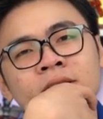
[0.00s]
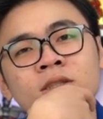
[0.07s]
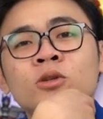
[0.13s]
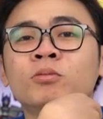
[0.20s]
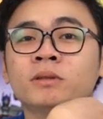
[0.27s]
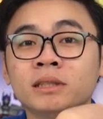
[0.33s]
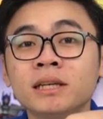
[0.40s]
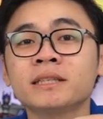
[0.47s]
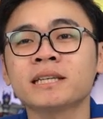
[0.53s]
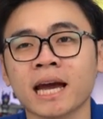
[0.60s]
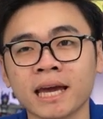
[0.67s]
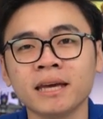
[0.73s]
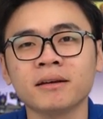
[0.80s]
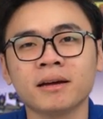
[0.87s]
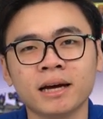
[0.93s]
dùng chữa
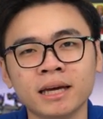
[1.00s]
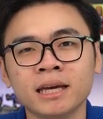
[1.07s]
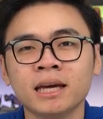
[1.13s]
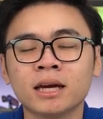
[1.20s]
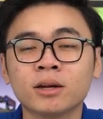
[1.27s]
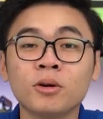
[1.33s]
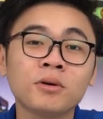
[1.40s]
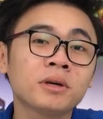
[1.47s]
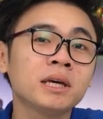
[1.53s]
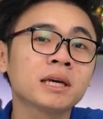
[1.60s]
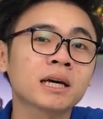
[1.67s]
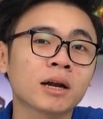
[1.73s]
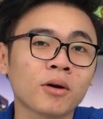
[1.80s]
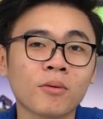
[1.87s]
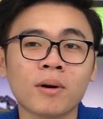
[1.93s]
cháy đấy, đôi khi
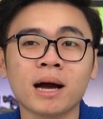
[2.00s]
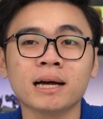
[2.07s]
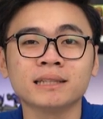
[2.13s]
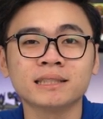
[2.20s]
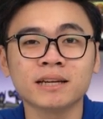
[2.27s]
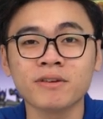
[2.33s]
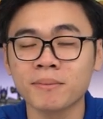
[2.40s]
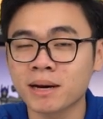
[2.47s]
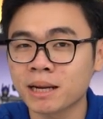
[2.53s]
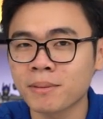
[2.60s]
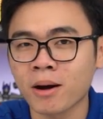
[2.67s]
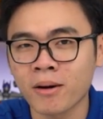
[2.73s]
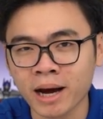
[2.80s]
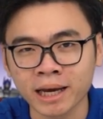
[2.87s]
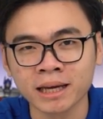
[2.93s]
cả đồ họa sẽ phải mang đi
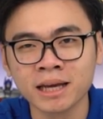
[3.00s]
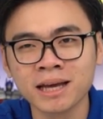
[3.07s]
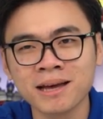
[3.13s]
bảo hành.